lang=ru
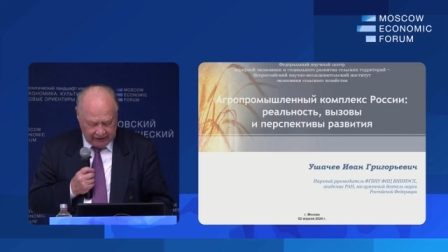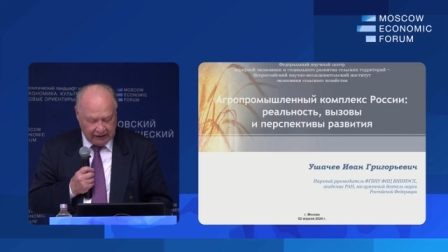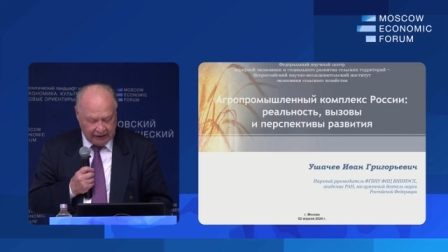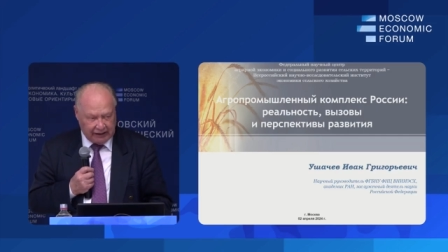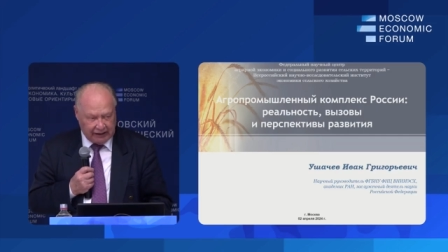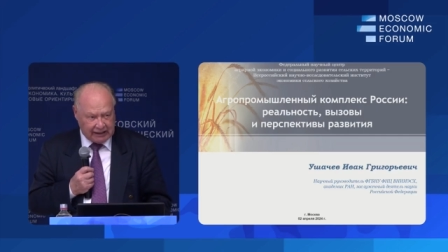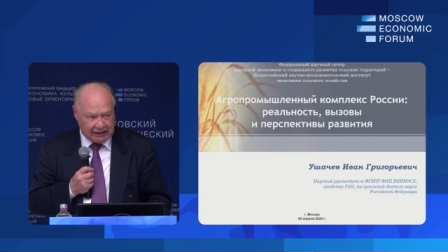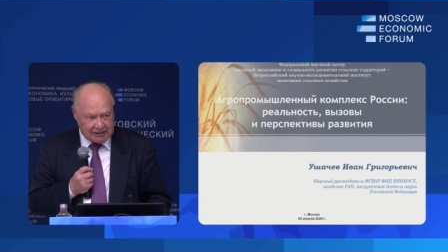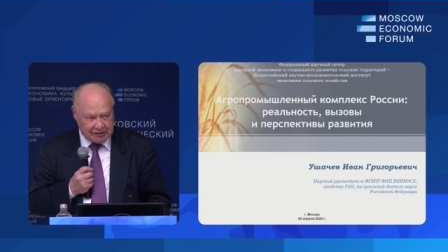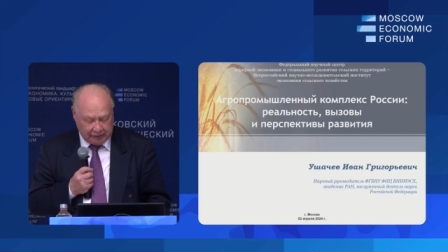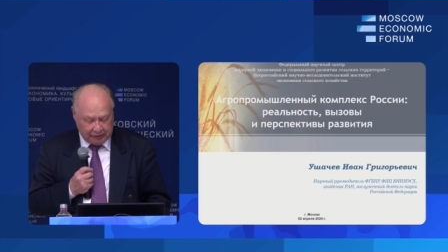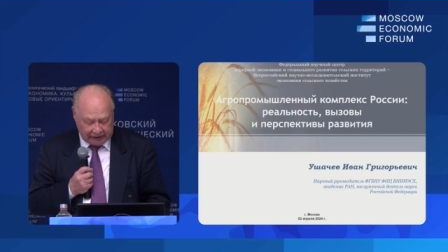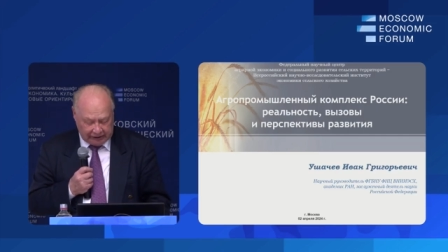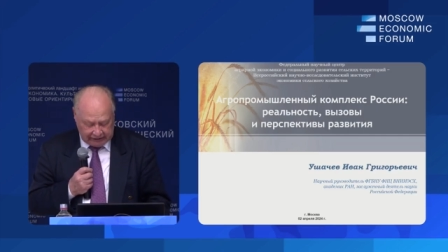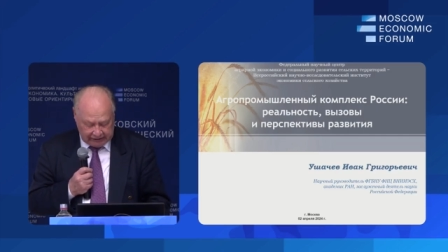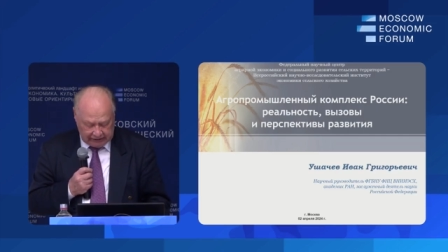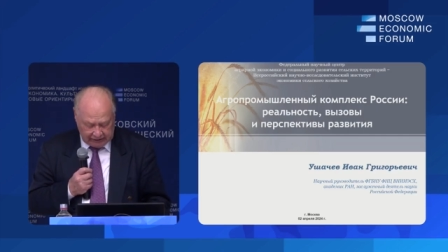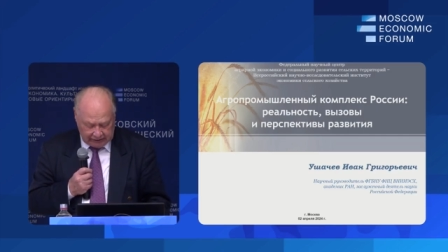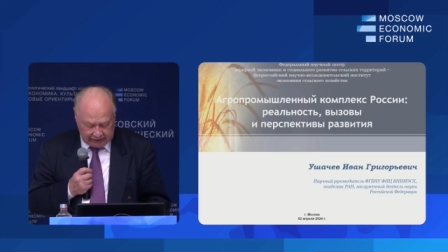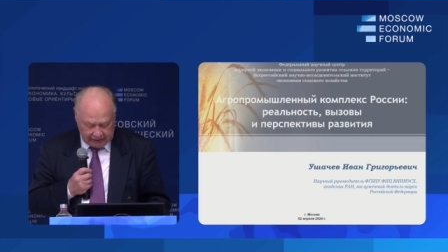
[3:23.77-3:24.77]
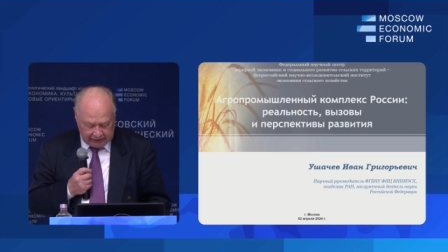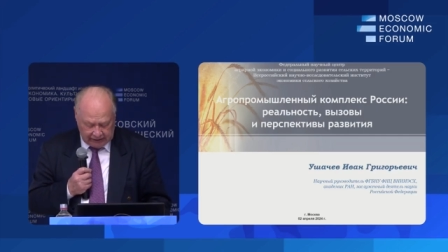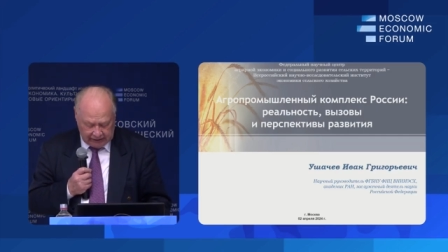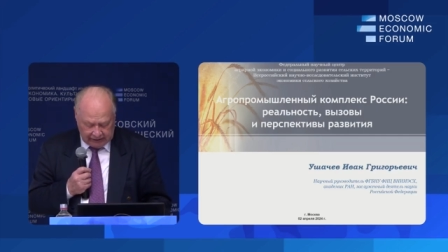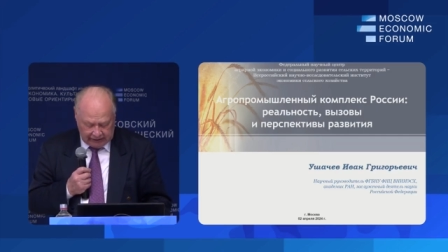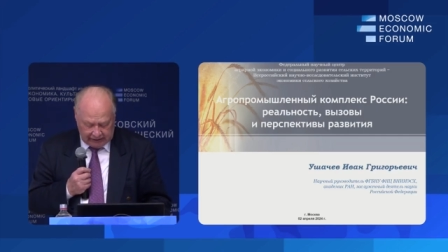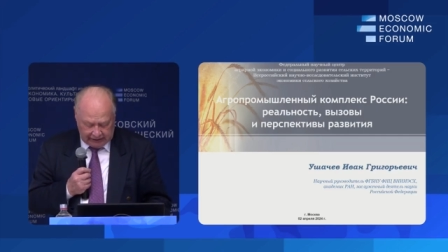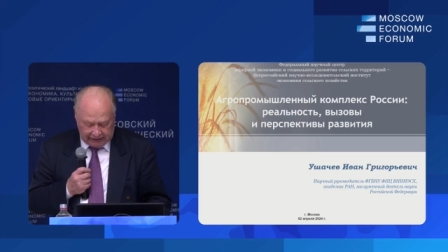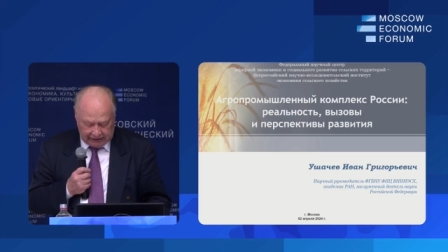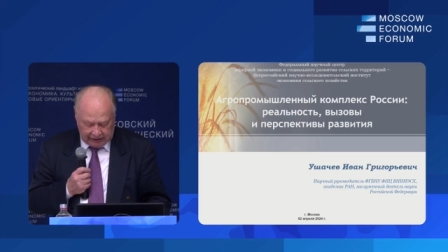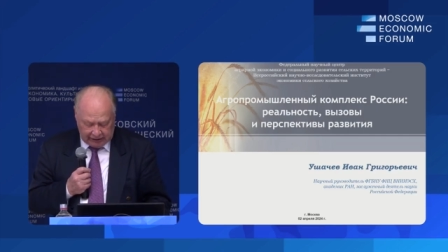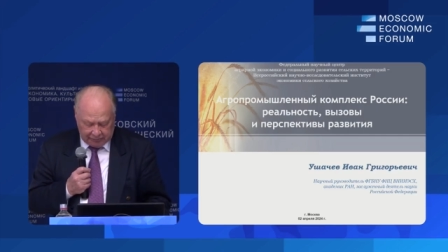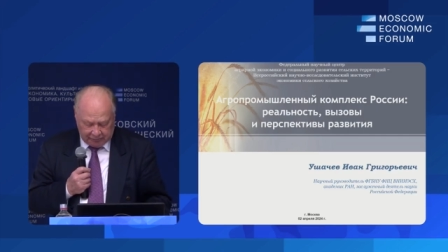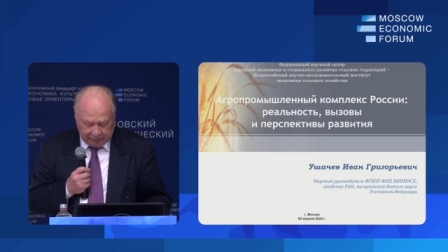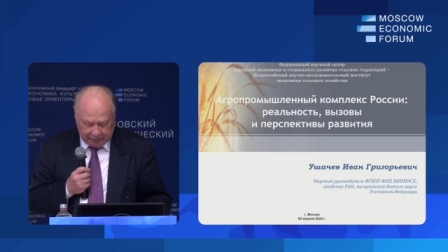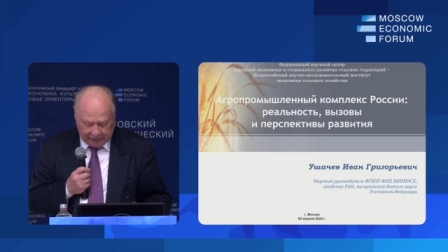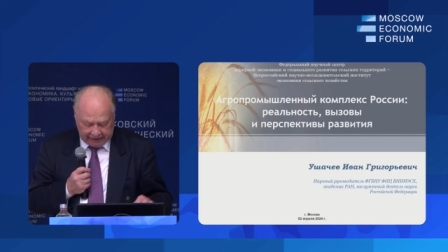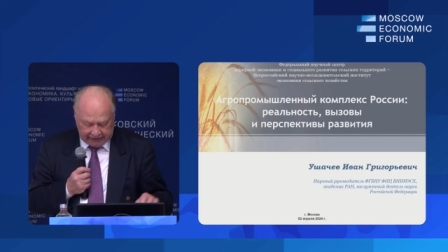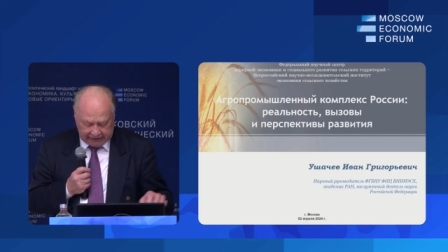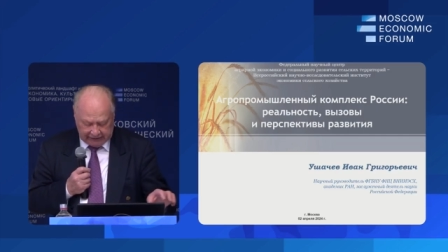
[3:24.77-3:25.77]
экспортных и
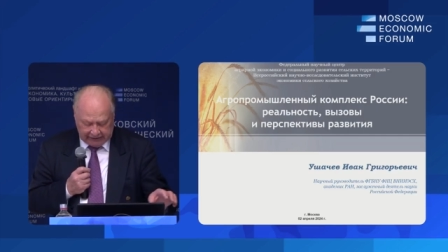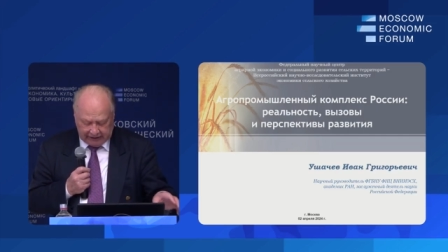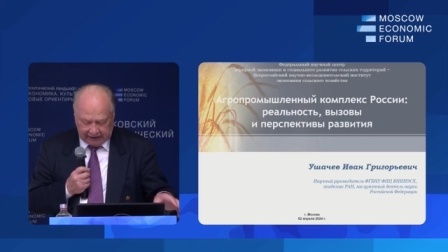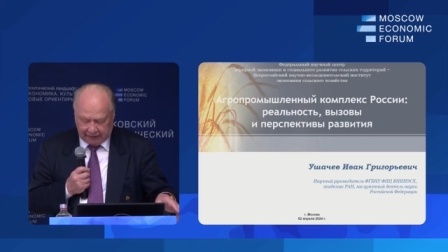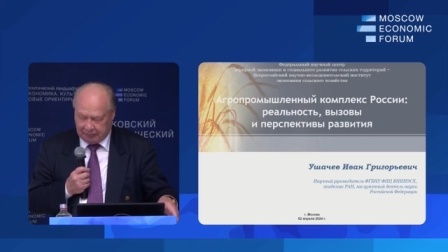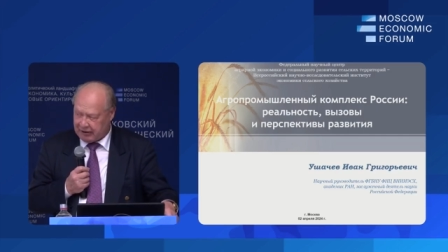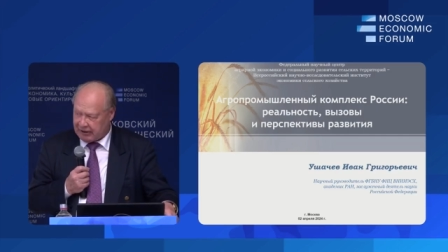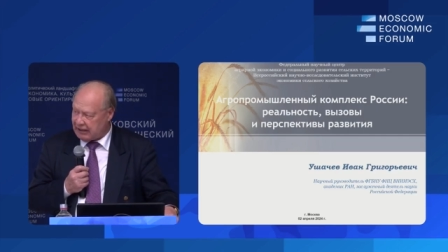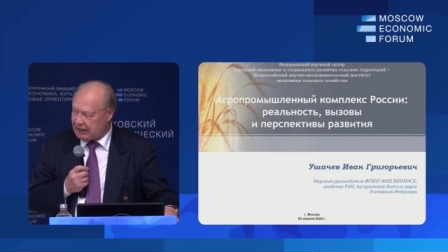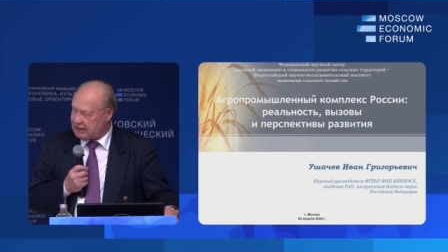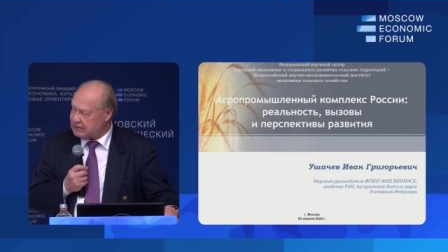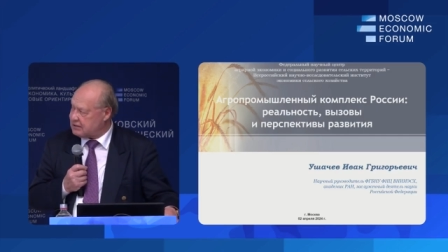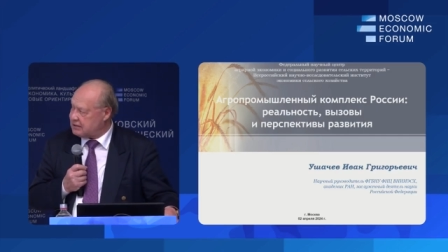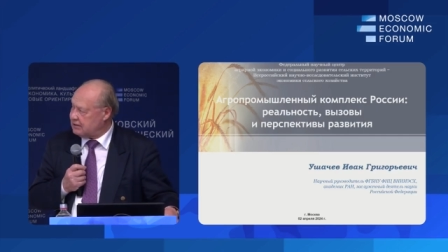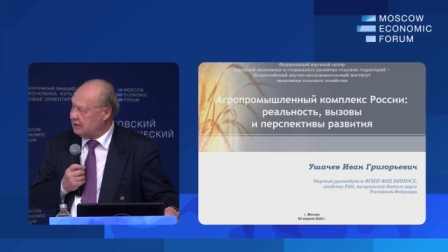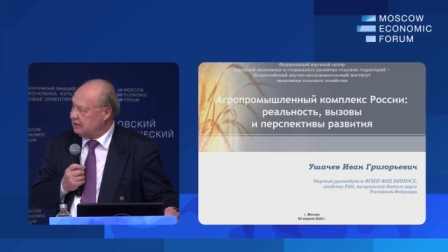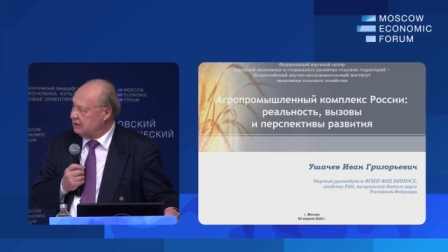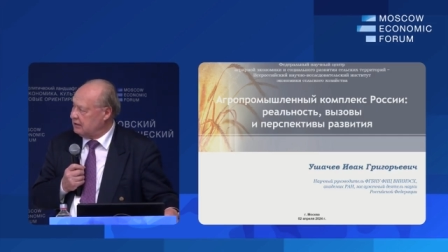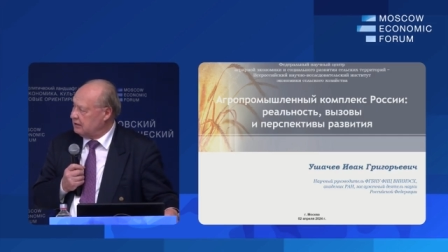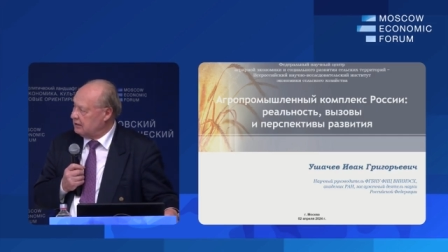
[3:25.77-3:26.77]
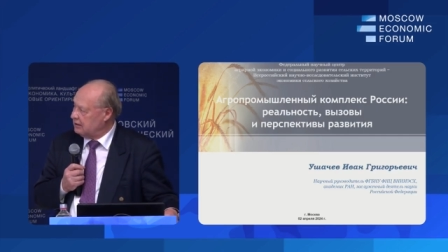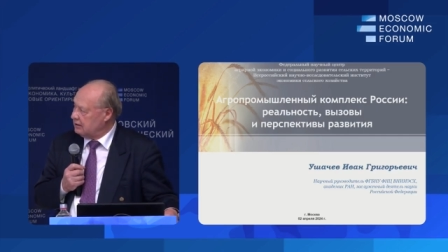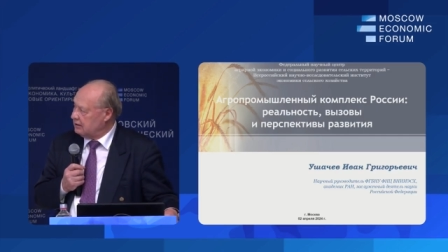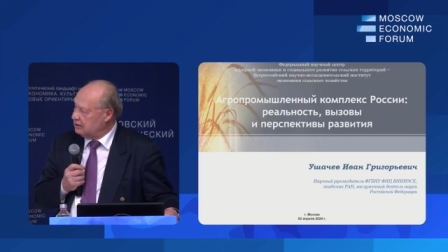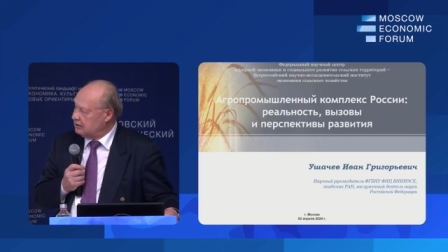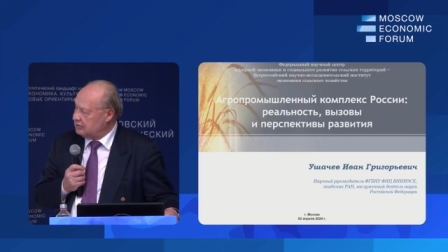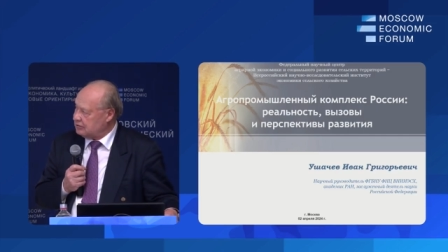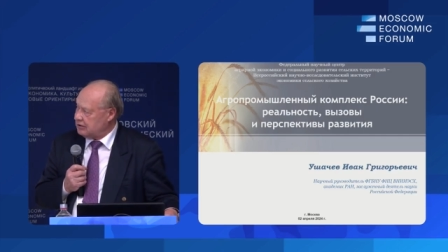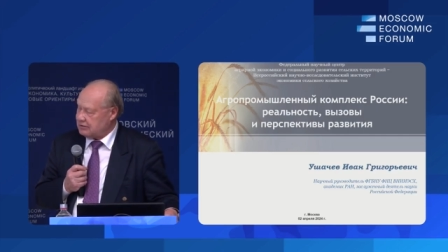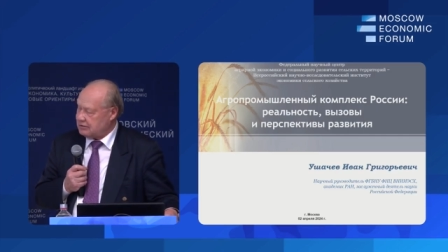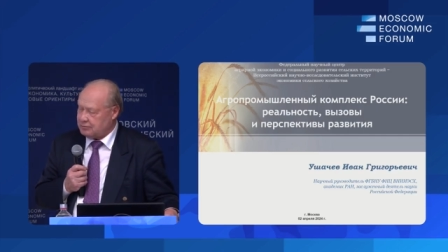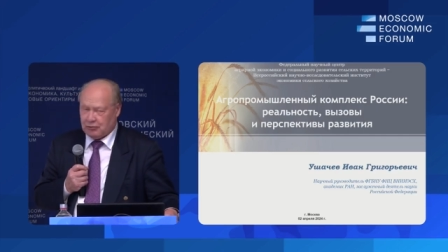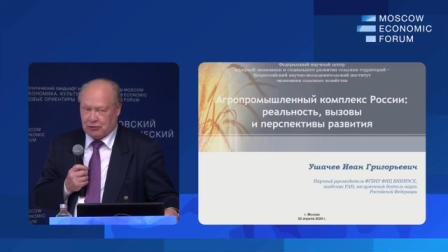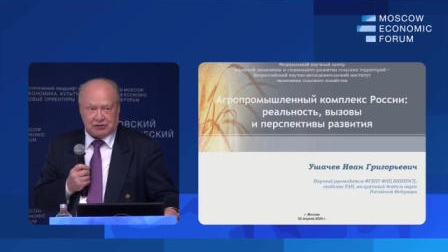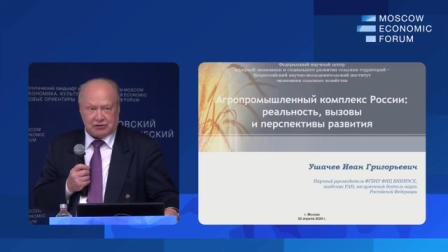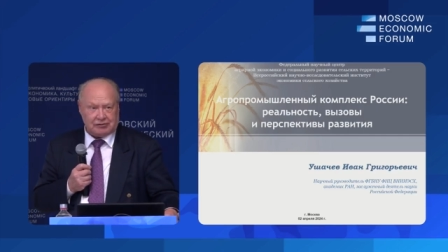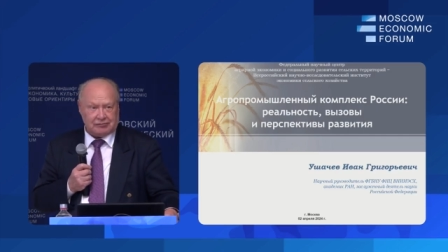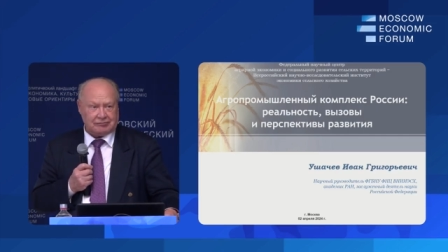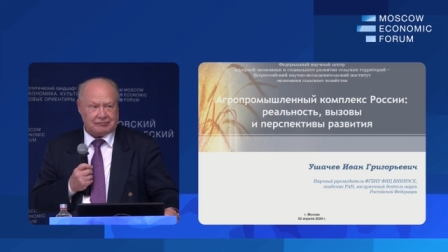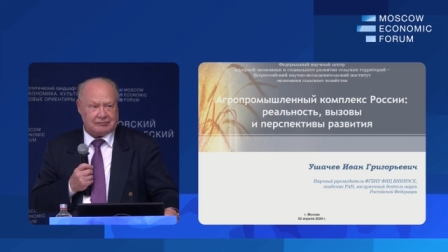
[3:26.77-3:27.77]
импортных операций. Здесь
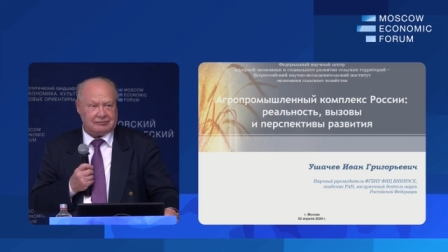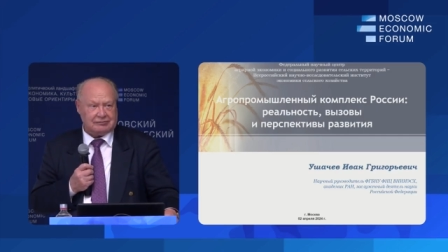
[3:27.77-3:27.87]
можно